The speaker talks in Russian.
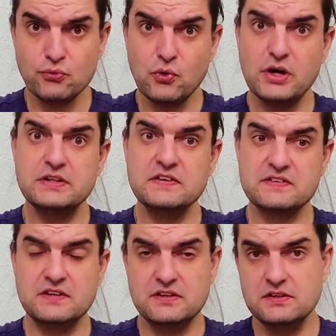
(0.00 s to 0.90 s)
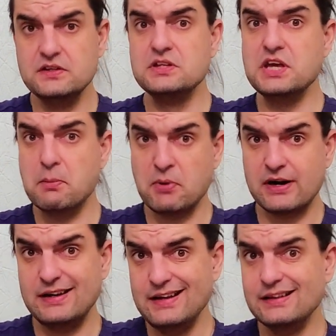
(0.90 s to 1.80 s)
но они соединены не
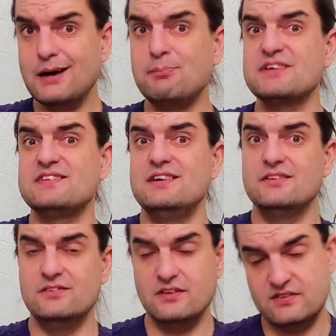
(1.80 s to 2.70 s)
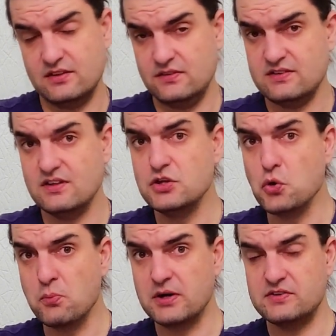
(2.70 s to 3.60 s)
параллельно, а последовательно. Соответственно,
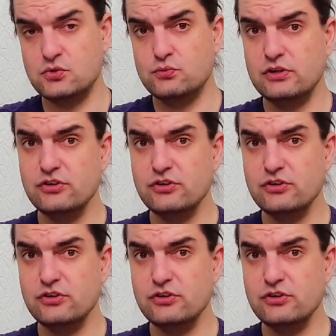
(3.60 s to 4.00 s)
емкость не